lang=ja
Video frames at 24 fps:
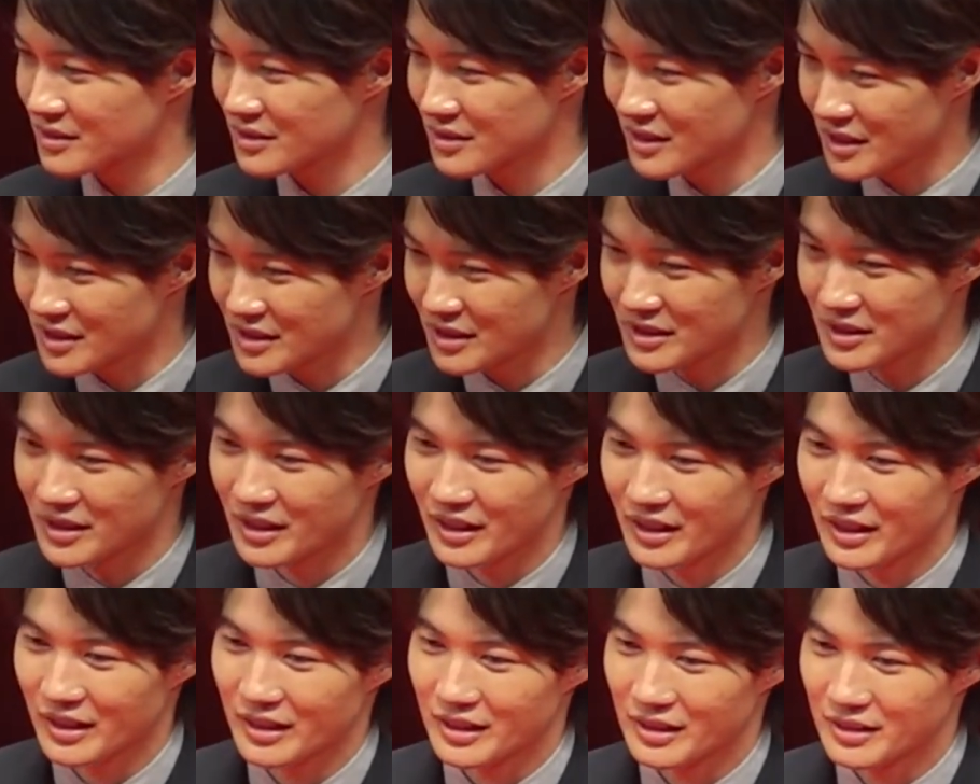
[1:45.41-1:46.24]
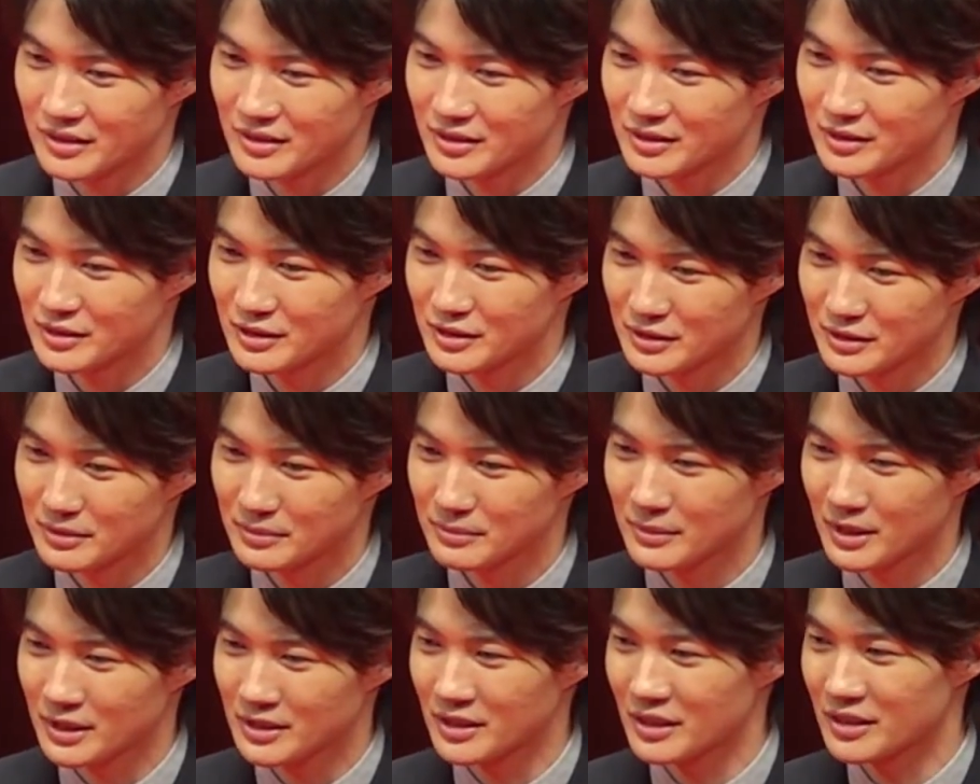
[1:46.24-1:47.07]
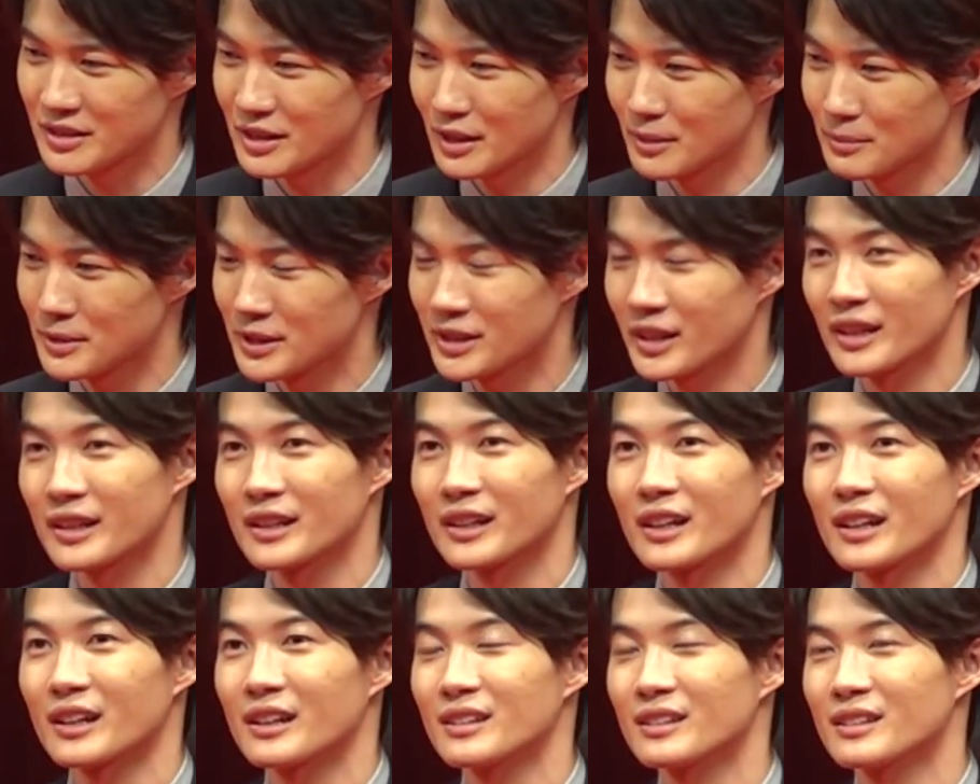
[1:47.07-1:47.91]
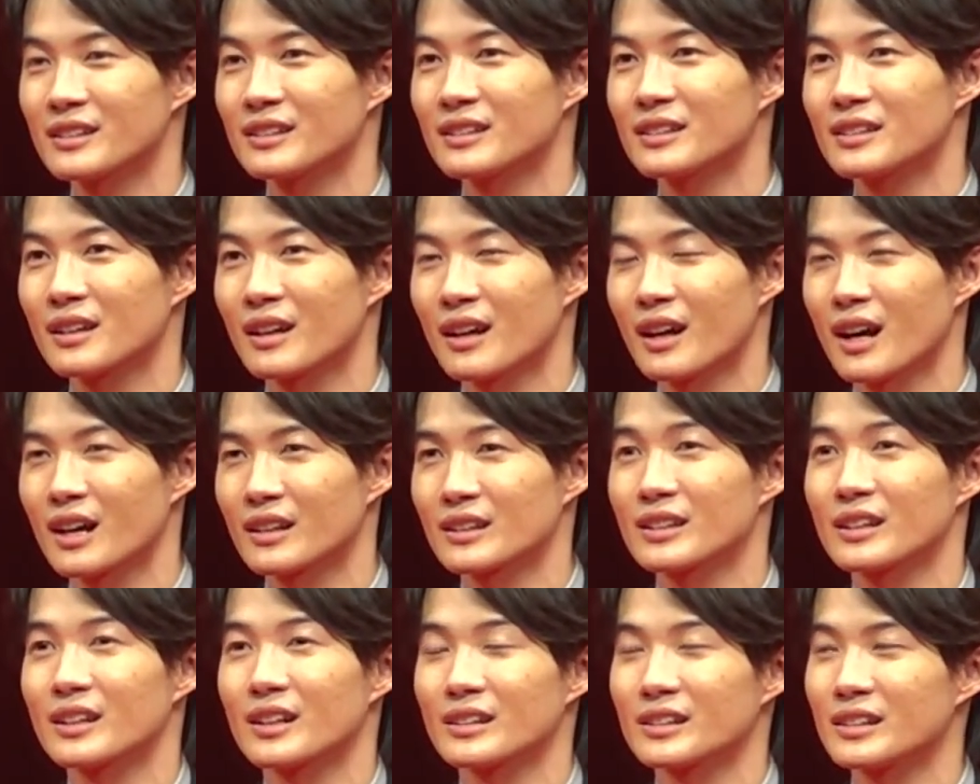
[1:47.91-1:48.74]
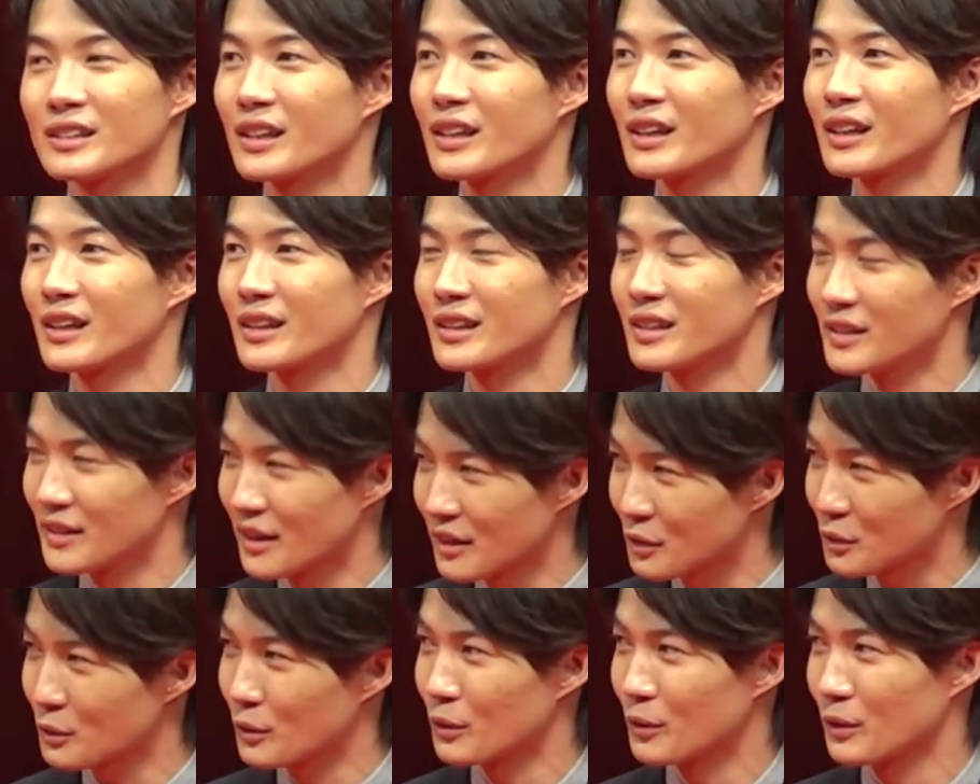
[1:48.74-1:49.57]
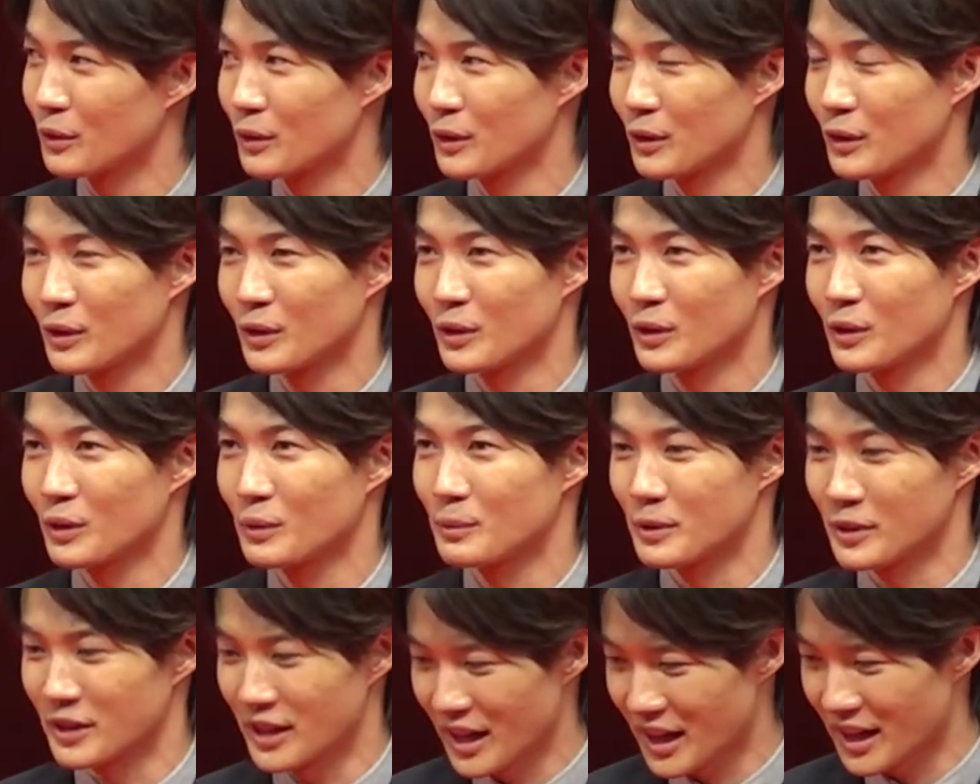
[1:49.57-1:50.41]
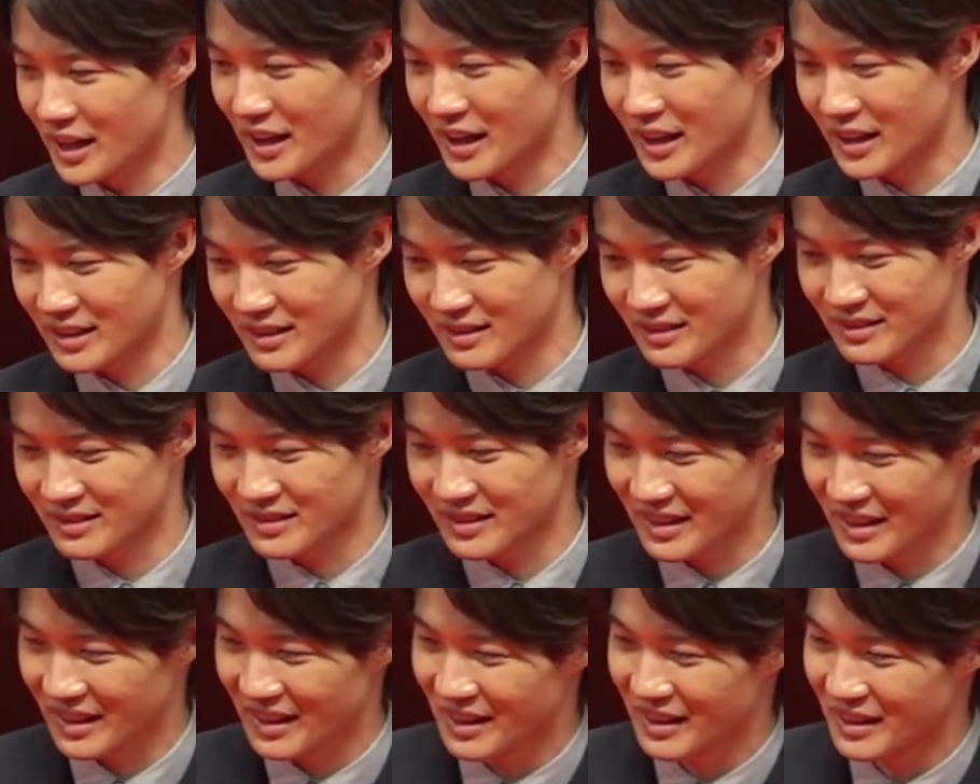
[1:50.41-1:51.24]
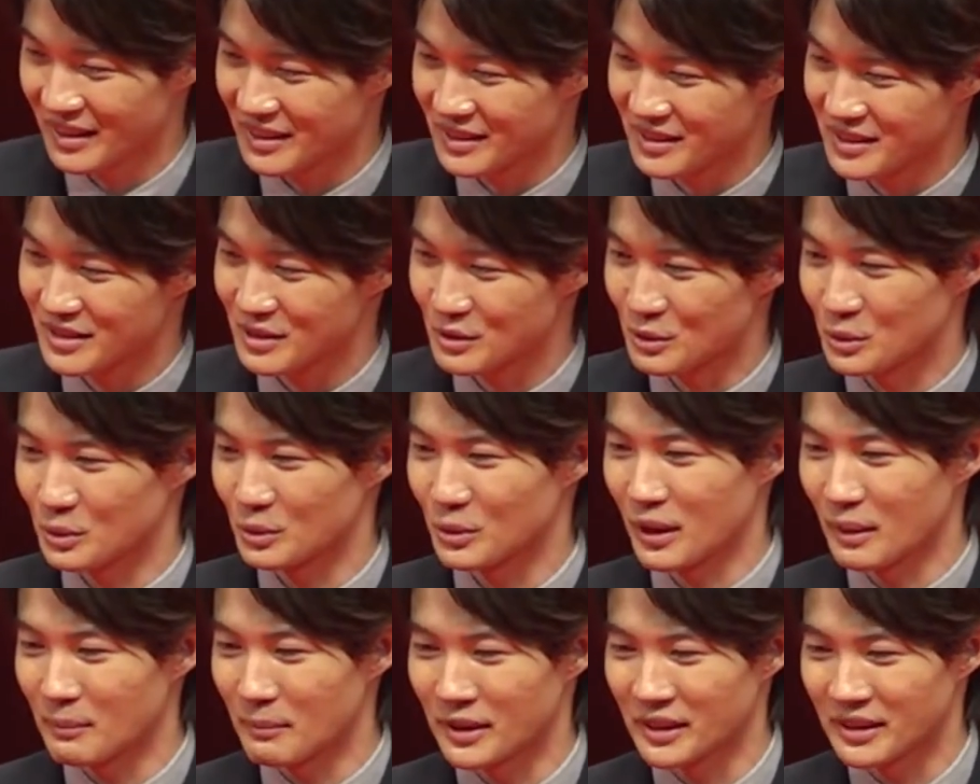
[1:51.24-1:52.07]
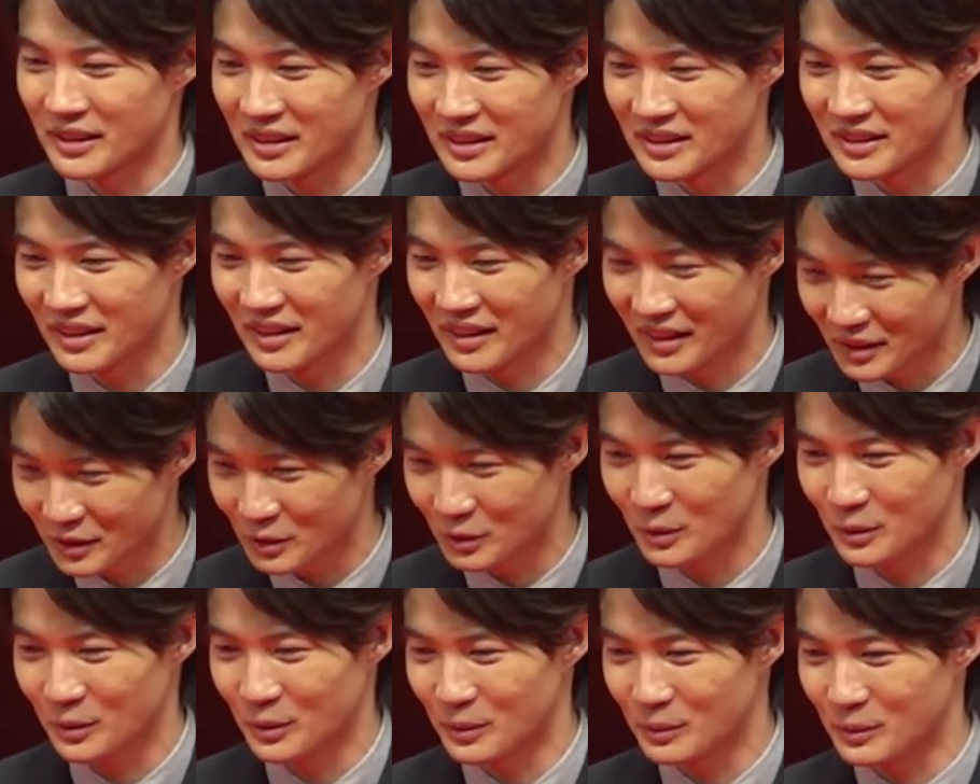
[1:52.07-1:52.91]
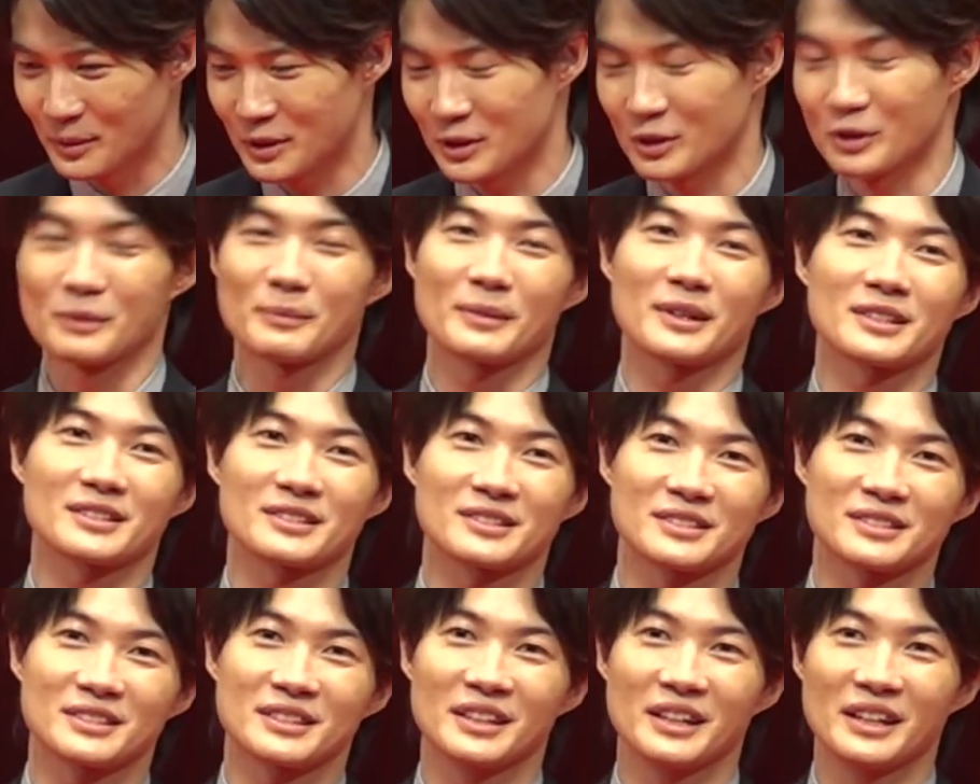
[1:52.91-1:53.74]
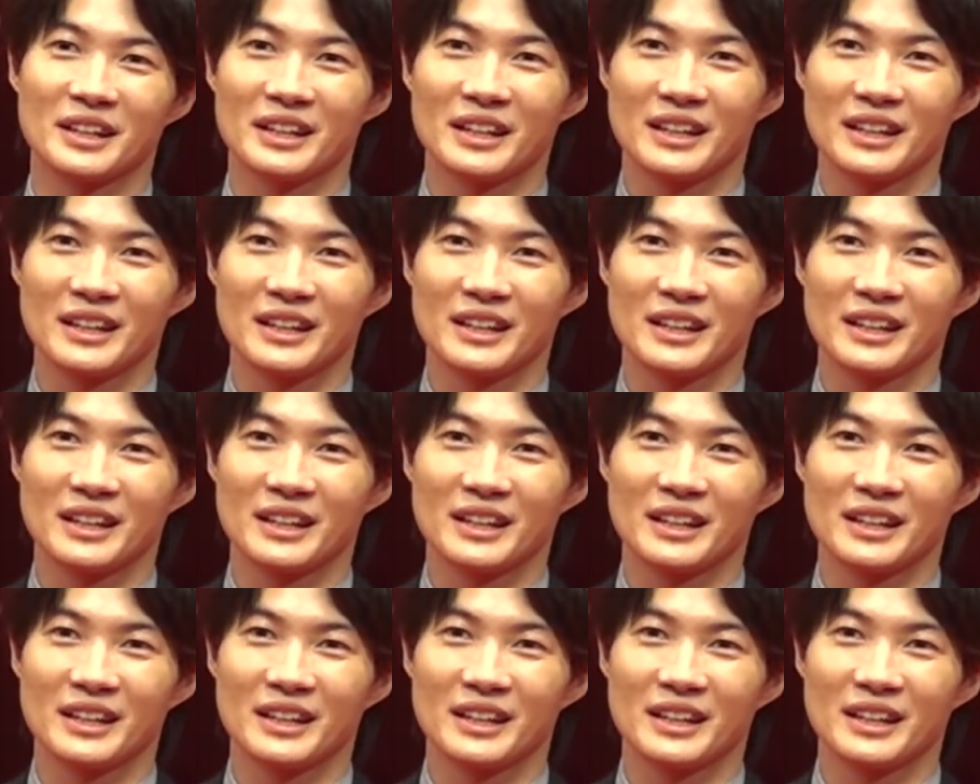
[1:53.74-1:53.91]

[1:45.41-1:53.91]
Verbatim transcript: たっちゃんさんやマツケンさんみたいな覇気が出たらいいなと思いながら、えー、仕事を頑張っていきたいなと思っております、